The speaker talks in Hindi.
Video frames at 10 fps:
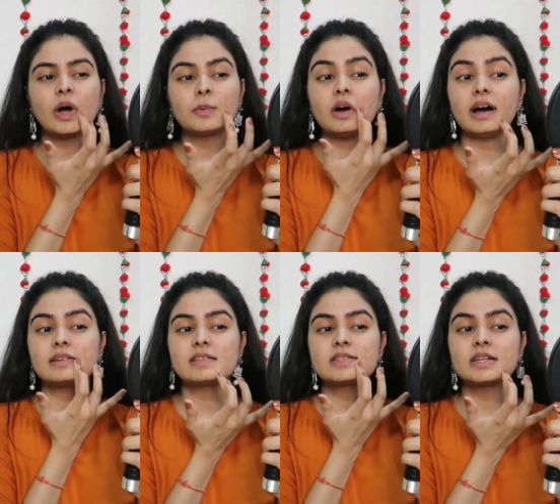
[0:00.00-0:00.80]
तो आपको
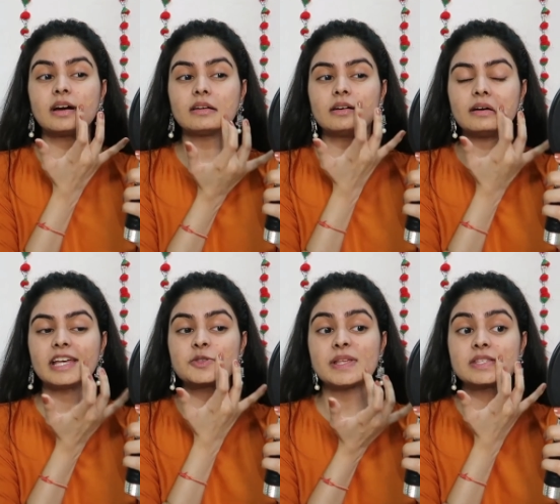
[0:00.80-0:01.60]
अननेसेसरी
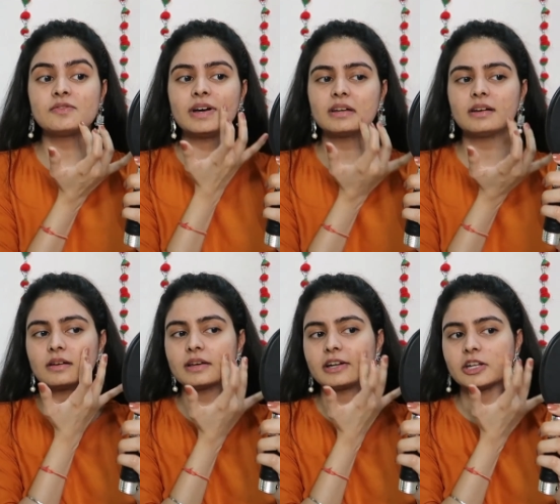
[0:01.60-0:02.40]
कलर एक्सपेंसिव वाले
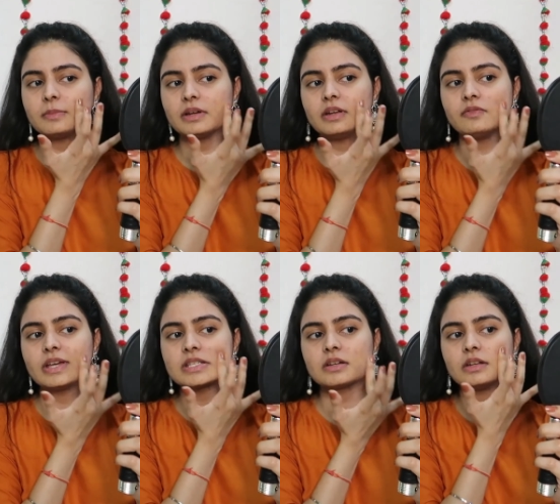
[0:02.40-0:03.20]
कलर करेक्टर में
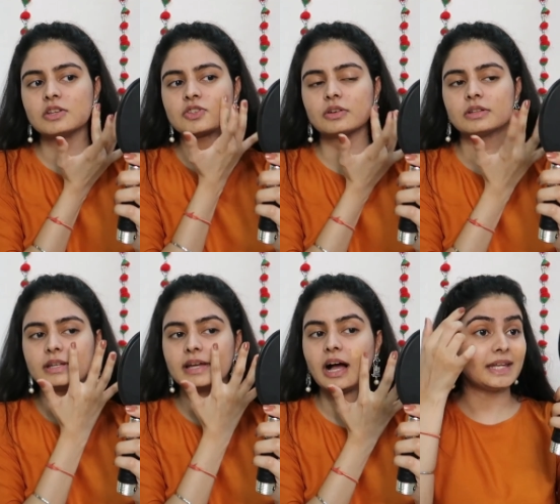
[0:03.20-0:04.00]
इन्वेस्ट करने की जरूरत
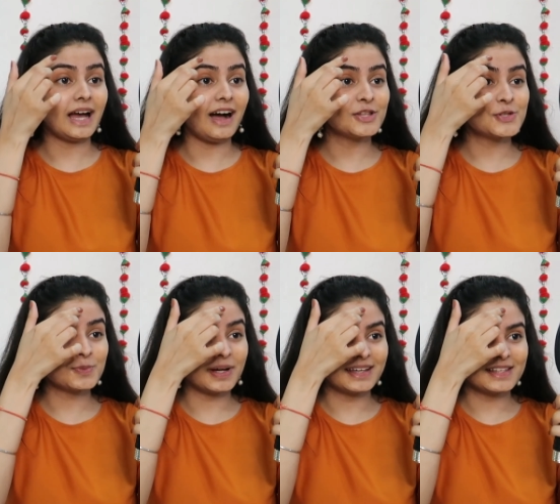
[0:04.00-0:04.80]
नहीं है मैंने आज
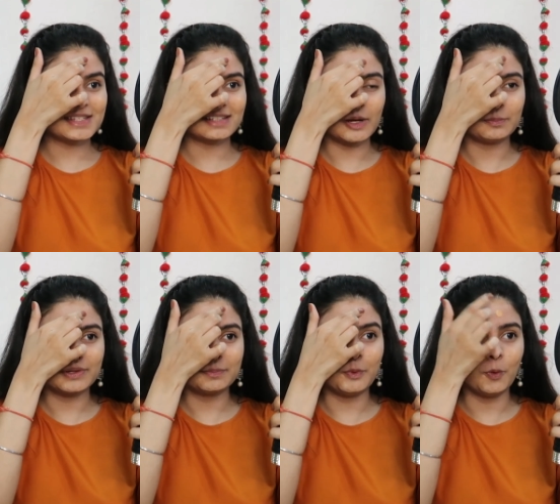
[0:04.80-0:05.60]
सुबह ही इंस्टाग्राम
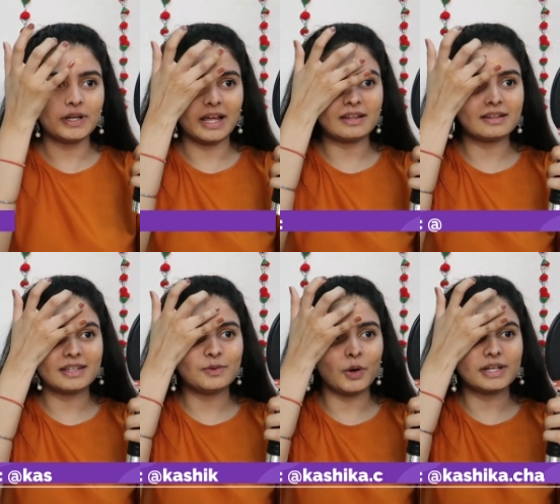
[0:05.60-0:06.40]
पर पोल डाला
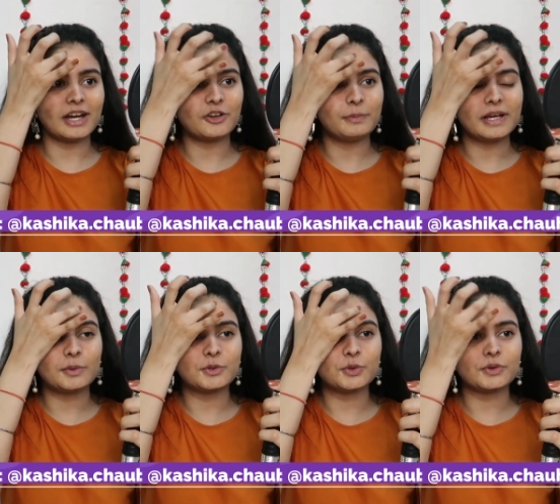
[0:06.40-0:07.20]
था कि वॉट काइंड ऑफ
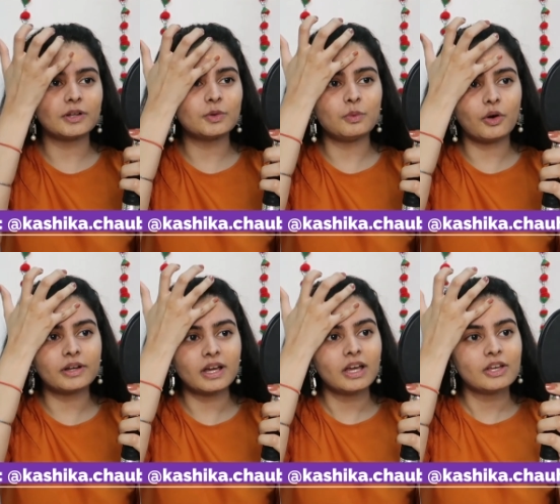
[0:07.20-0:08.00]
मेकअप ट्यूटोरियल यू
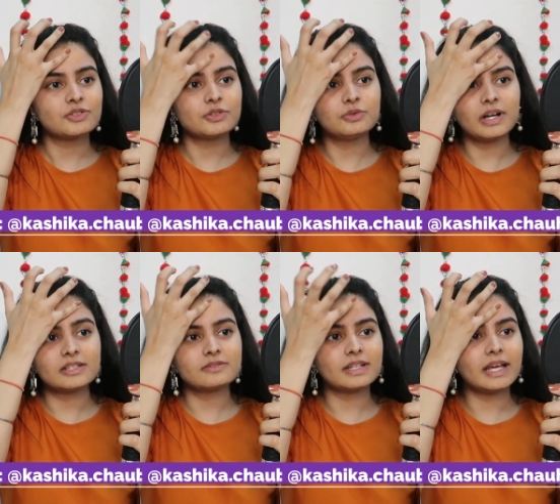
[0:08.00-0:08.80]
वॉन्ट सो यू
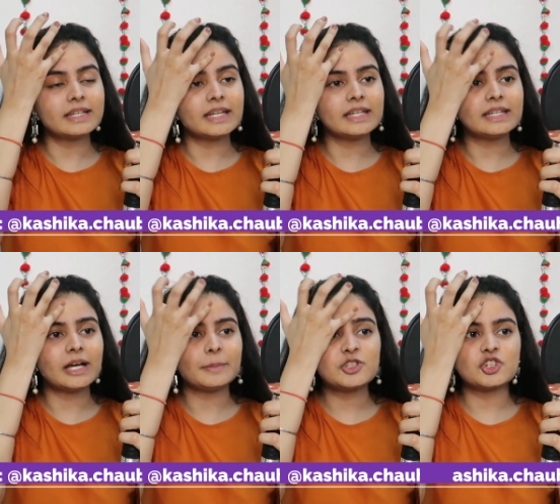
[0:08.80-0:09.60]
गाइज वर लाइक नहीं
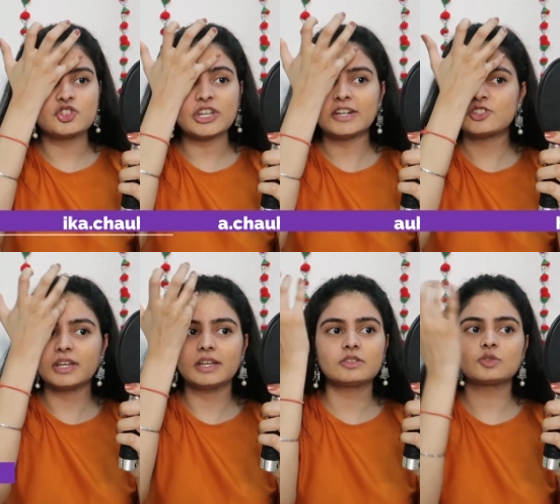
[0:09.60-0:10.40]
नहीं हमें चिटचाट
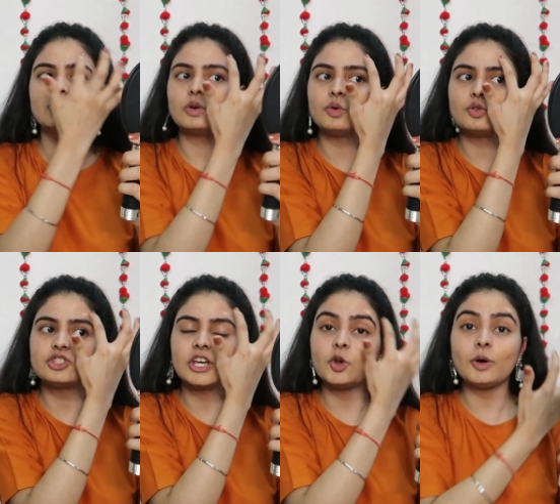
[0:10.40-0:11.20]
चाहिए सो
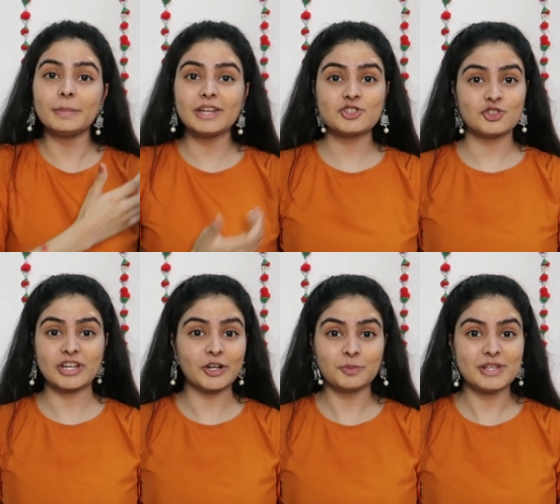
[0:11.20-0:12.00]
so, झेलो अब मेरी
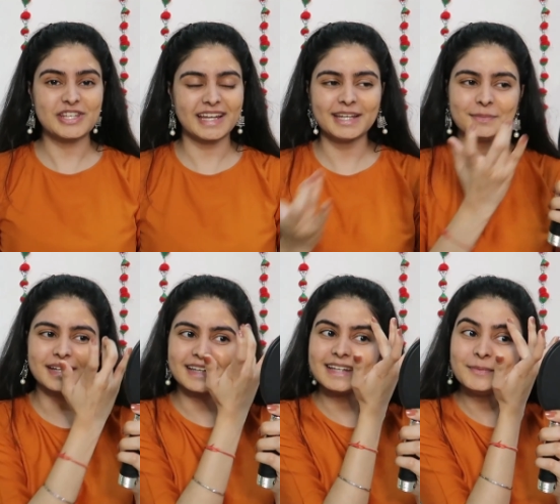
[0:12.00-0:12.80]
चिटचाट तुम्हें झेलनी
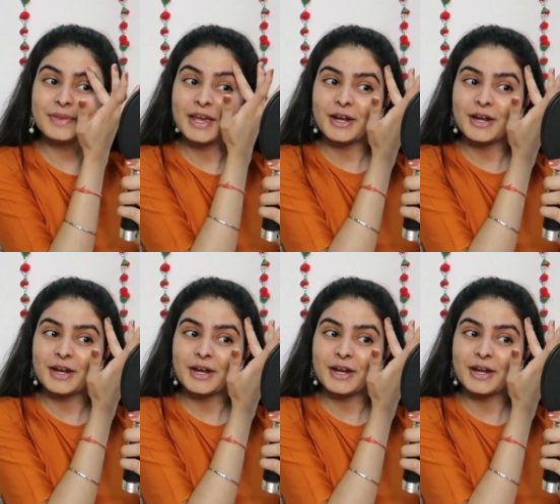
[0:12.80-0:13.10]
पड़ेगी